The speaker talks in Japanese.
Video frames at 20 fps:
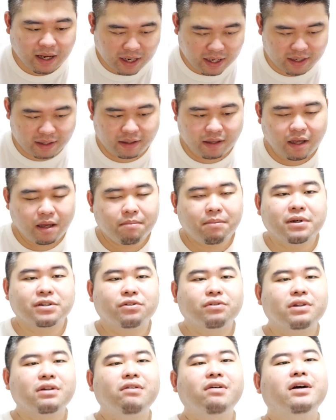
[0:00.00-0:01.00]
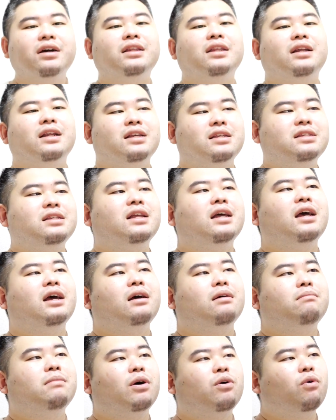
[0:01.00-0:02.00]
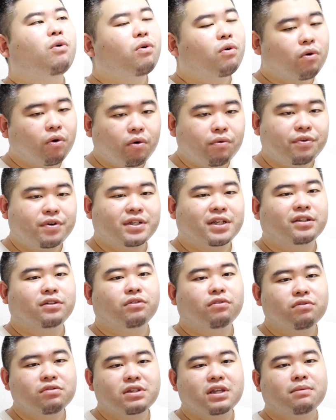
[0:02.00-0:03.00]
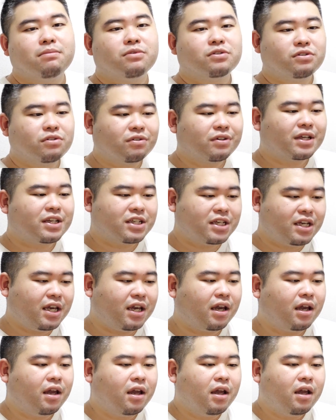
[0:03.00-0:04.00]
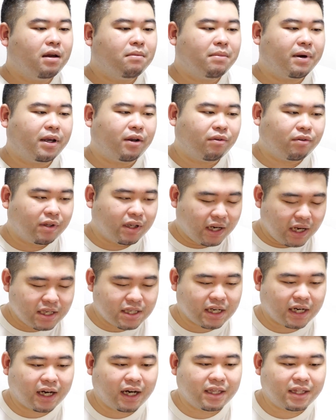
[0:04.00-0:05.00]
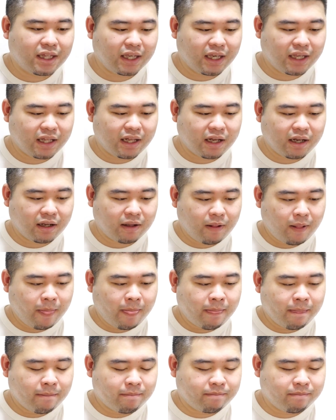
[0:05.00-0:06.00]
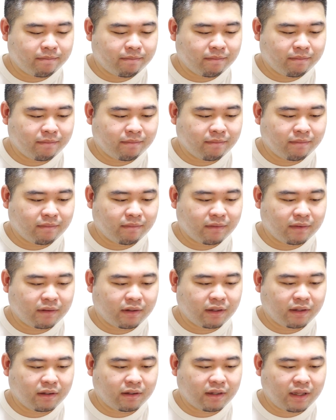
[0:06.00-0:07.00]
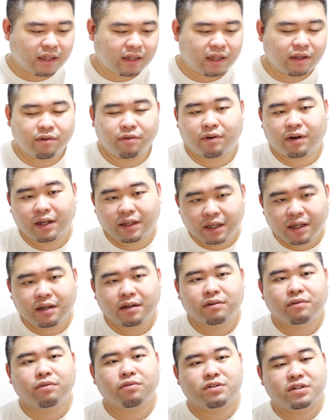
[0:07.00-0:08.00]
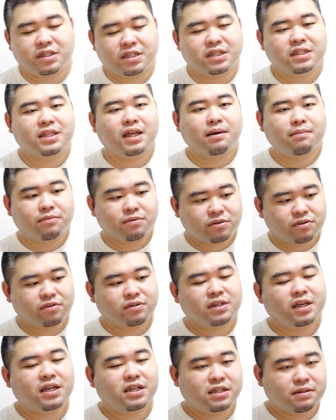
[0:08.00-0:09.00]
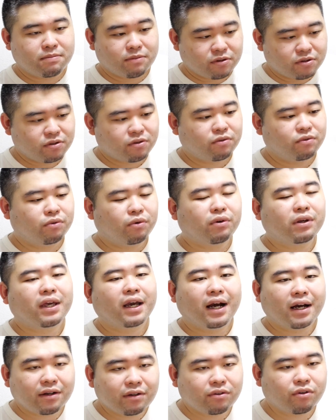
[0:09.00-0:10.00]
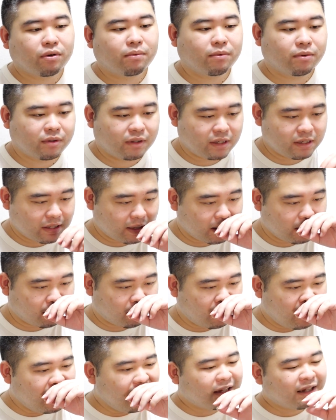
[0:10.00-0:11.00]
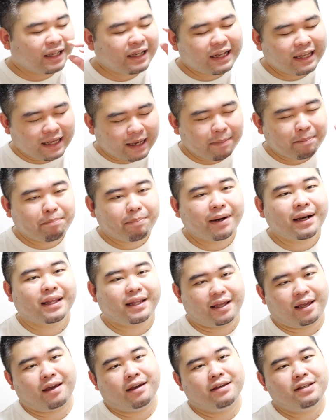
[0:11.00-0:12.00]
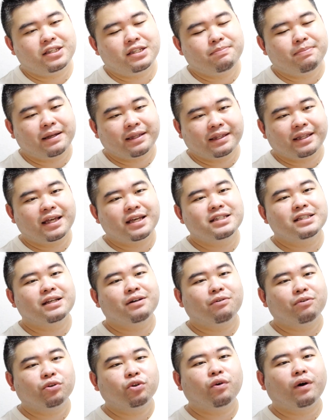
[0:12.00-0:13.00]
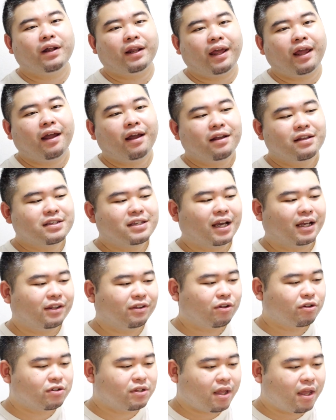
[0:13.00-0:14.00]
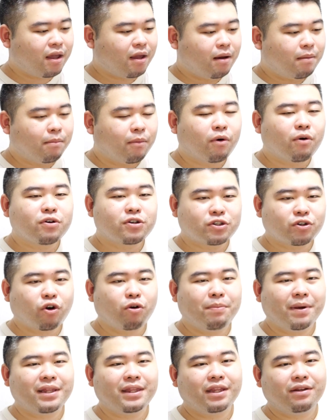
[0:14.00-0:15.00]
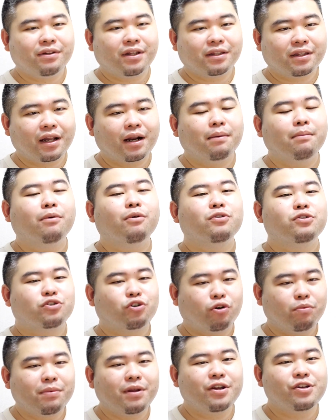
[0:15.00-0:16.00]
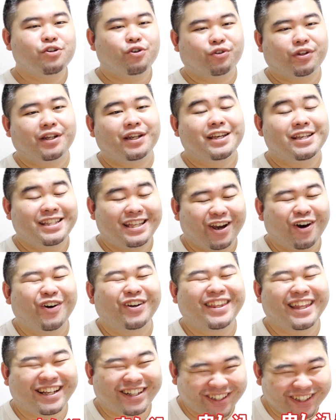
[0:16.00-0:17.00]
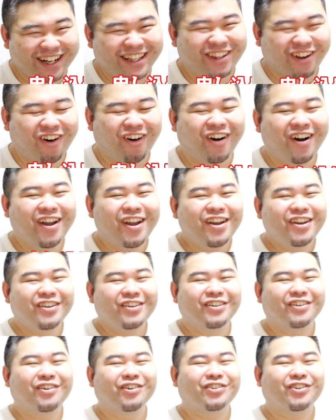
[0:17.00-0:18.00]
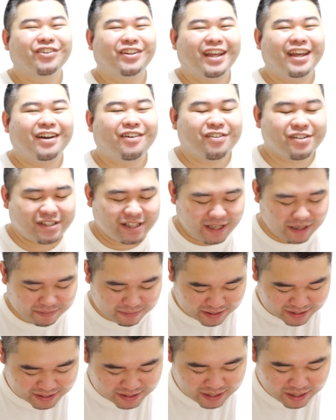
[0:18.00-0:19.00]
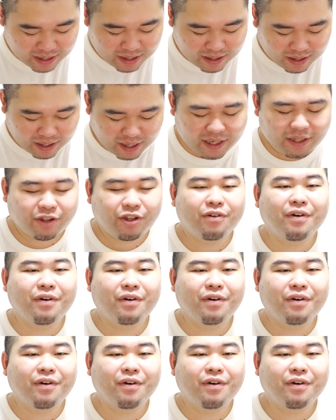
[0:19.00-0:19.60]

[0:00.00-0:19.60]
はい。まあ、そんなわけでですね、まあ、今後、ふるさと納税もそうだし、まあ、いろんなね、社会的な、うーん、なんていうのかな、こう、自治体もそう、政治もそう、動きあると思うんですけど、ただやっぱりね、一番大事なことはね、ちゃんとね、申し込めっていうんだったら申し込める状態にしておいてくれということでございます。はい。